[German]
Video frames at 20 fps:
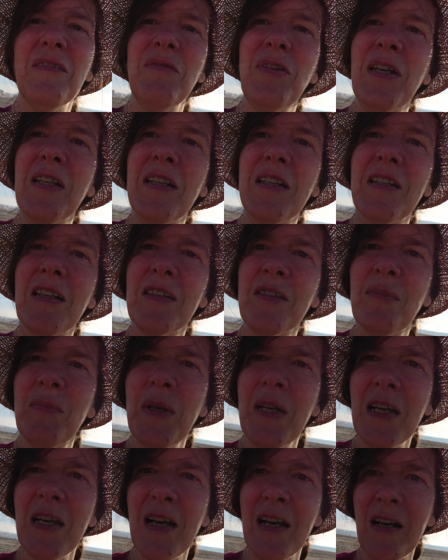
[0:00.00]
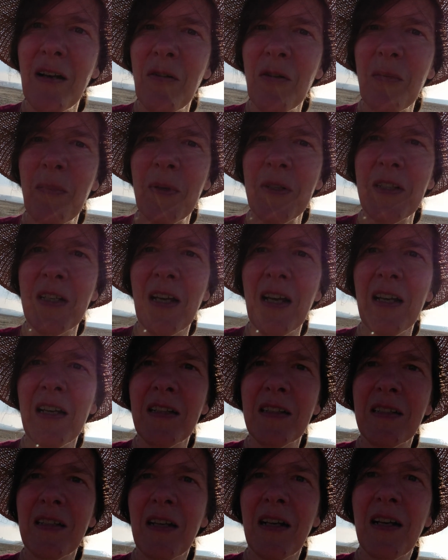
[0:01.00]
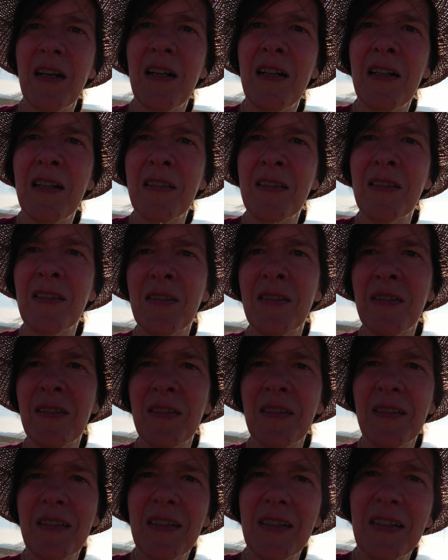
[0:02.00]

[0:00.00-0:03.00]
Wenn ich das Meer auch betrachte als